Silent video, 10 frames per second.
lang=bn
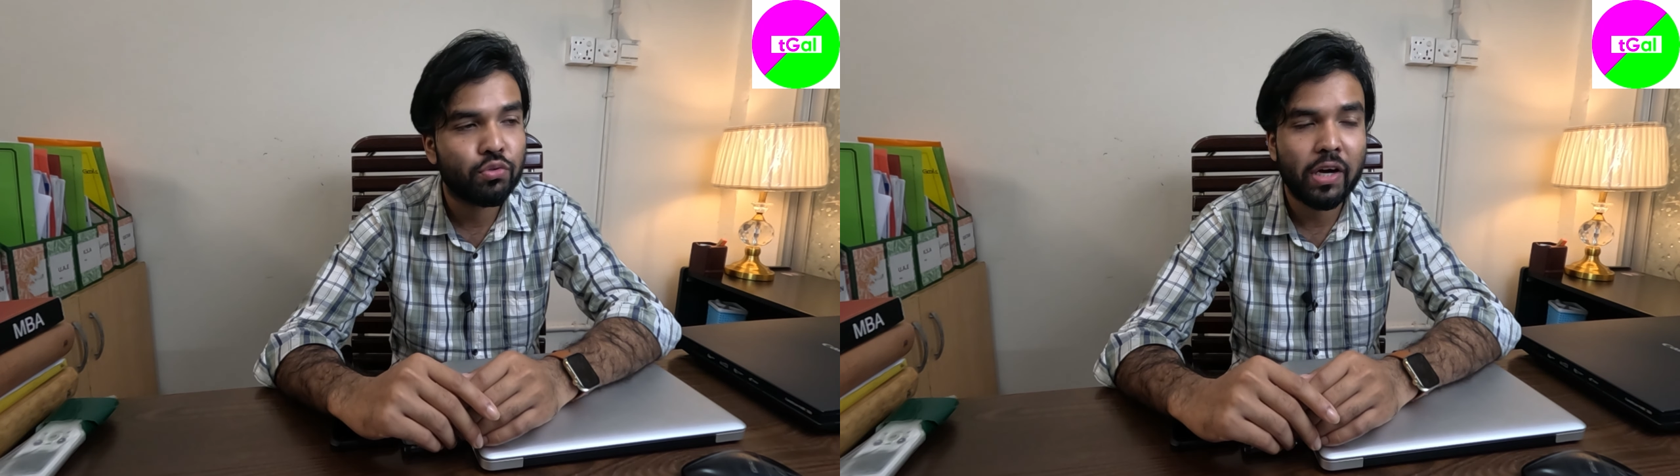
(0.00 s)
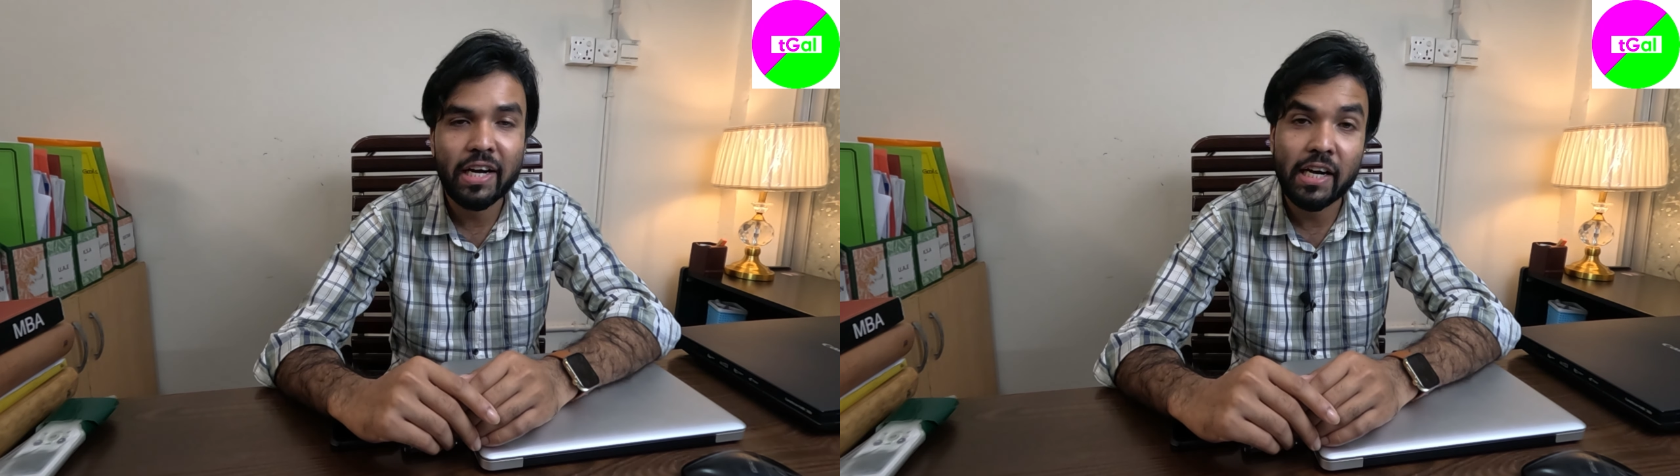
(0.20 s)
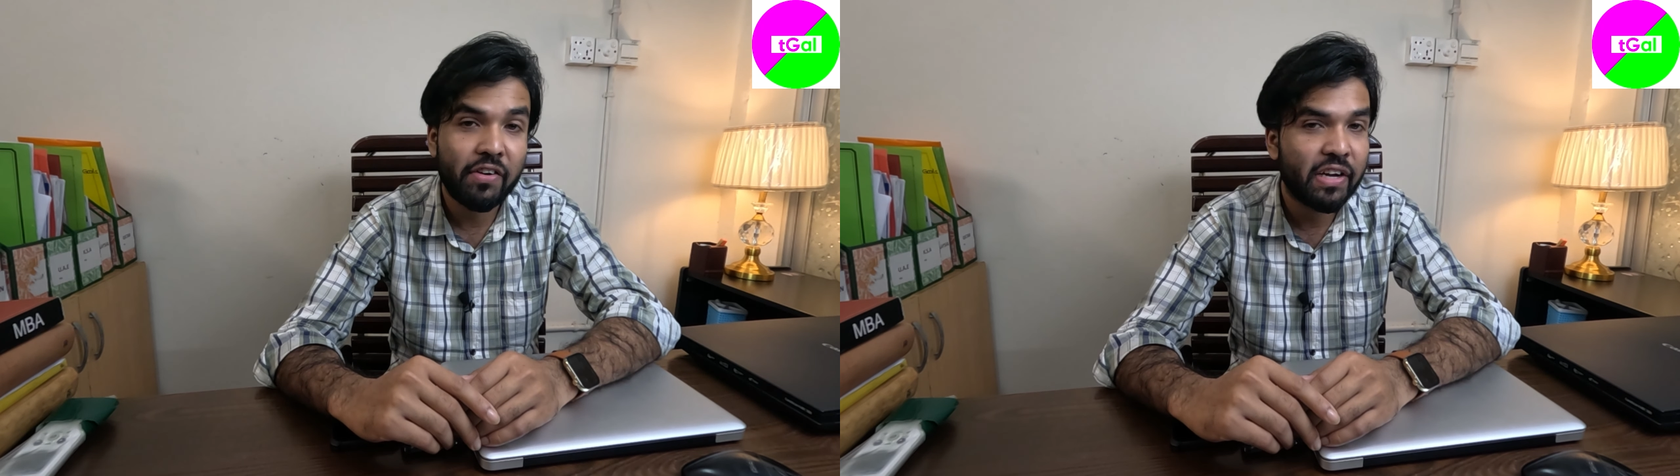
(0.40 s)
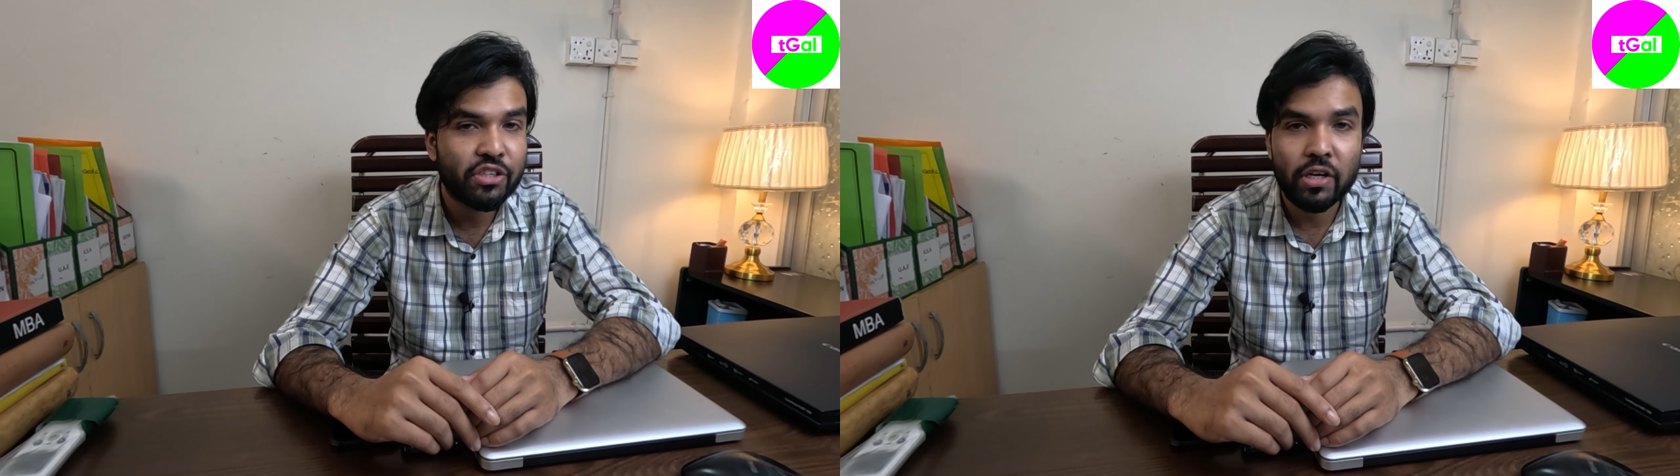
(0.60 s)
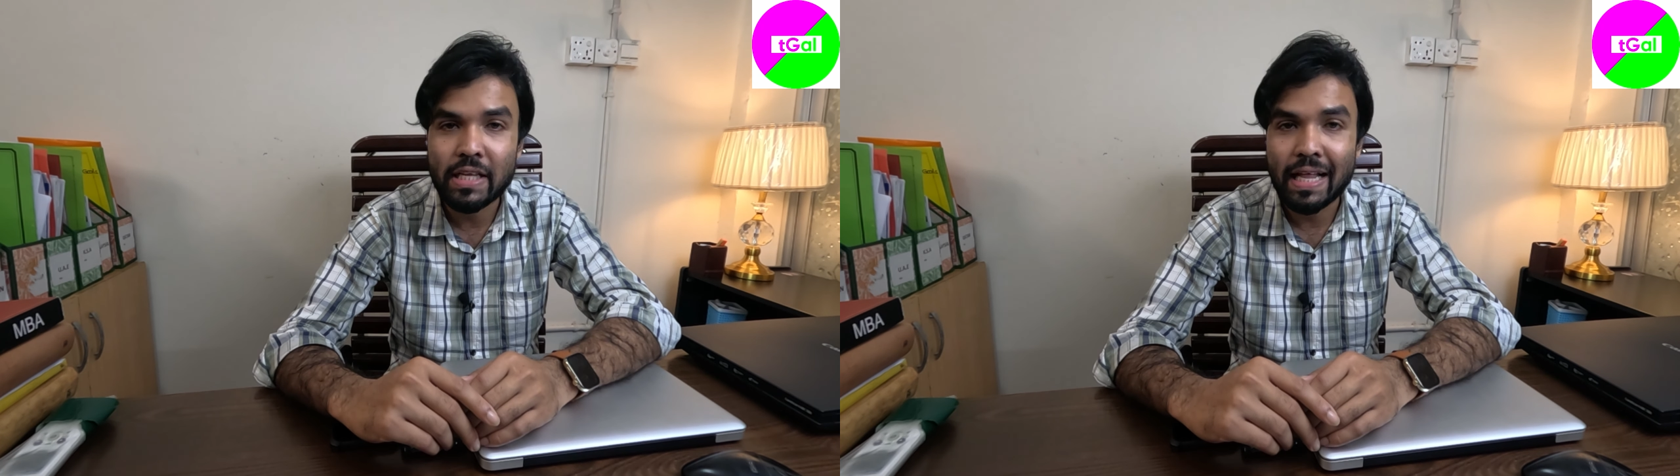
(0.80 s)
সুগার রিলেটেড
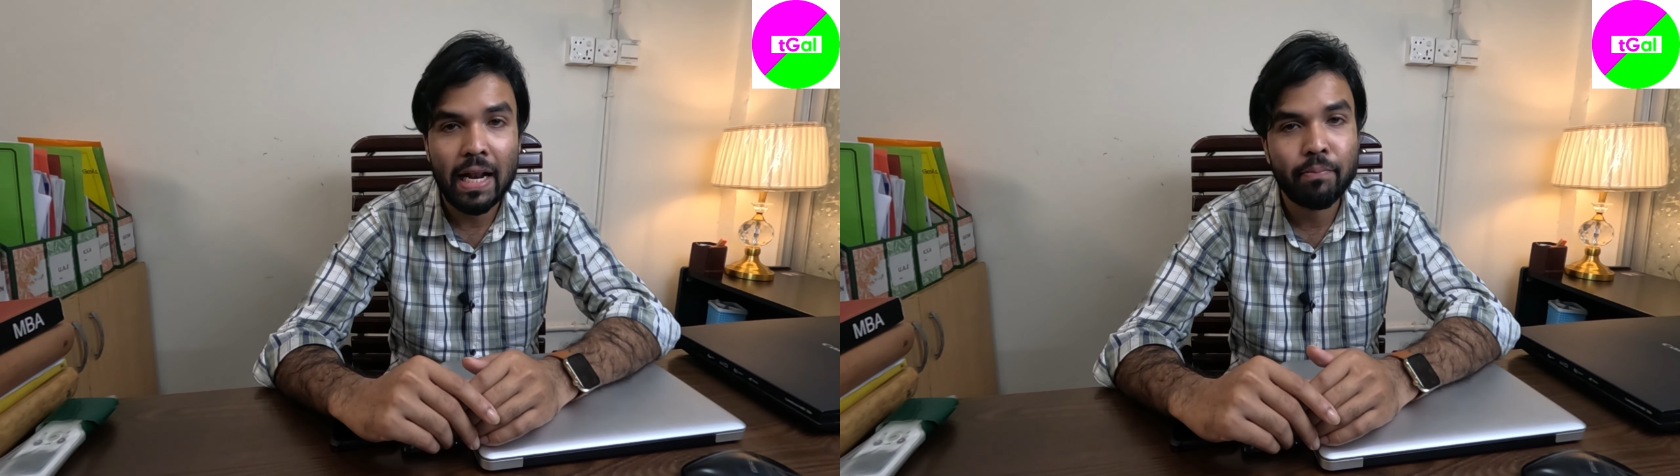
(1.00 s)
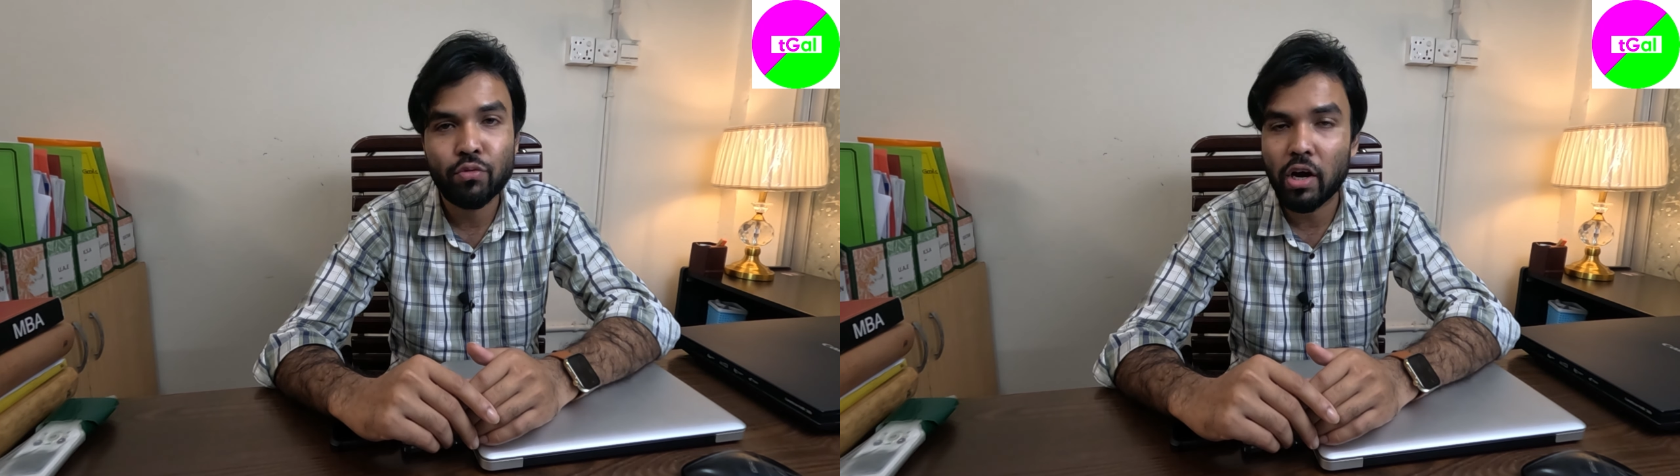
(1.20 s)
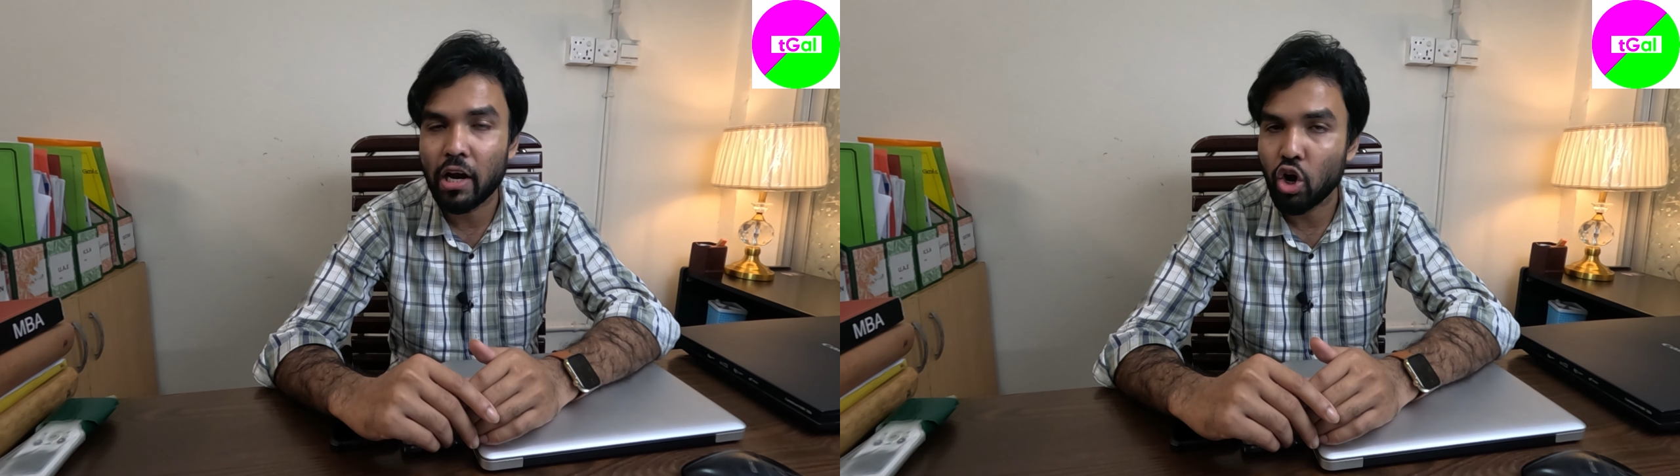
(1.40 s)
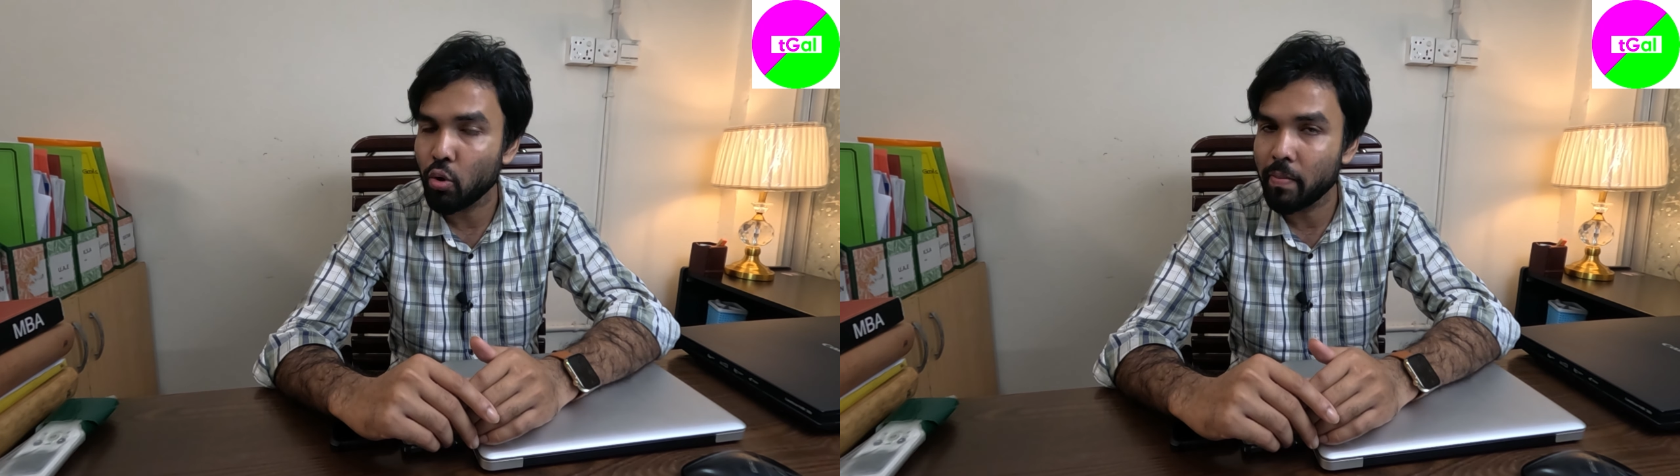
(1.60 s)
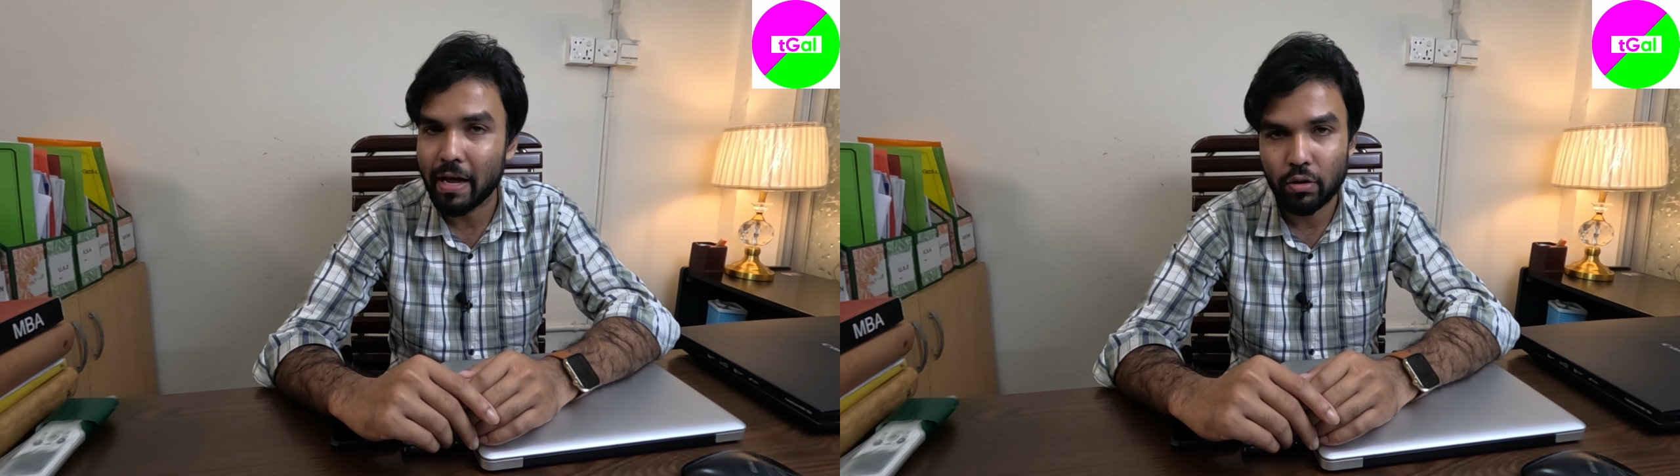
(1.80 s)
ফ্যাক্টরি হয় তাহলে আলহামদুলিল্লাহ
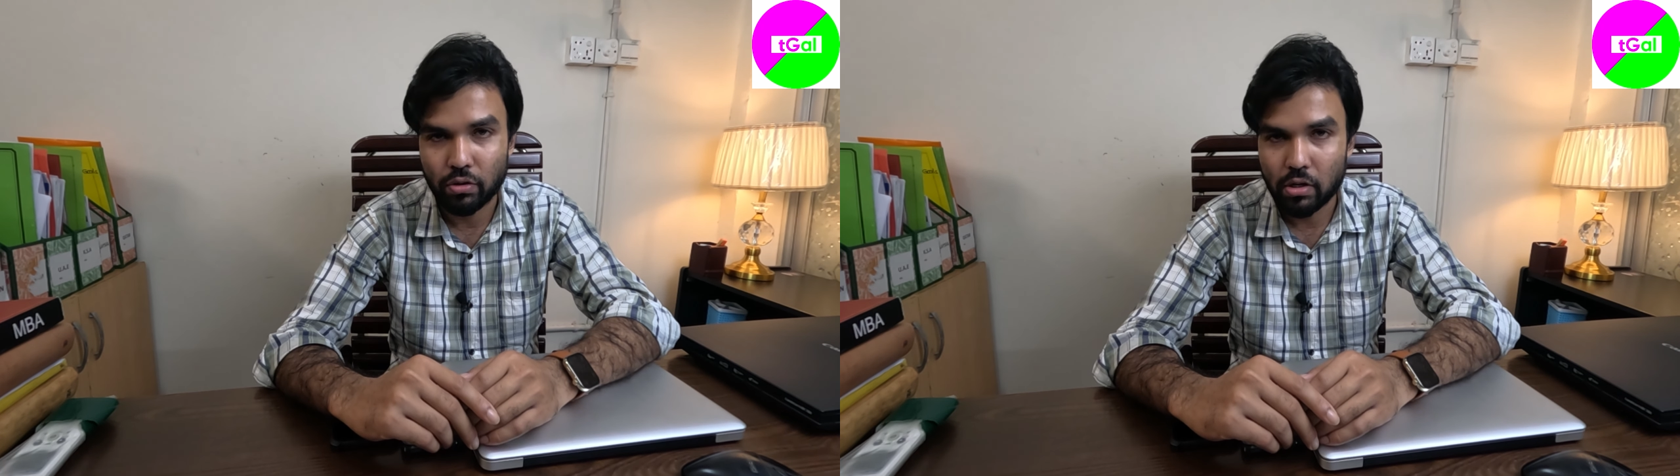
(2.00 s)
খুবই ভালো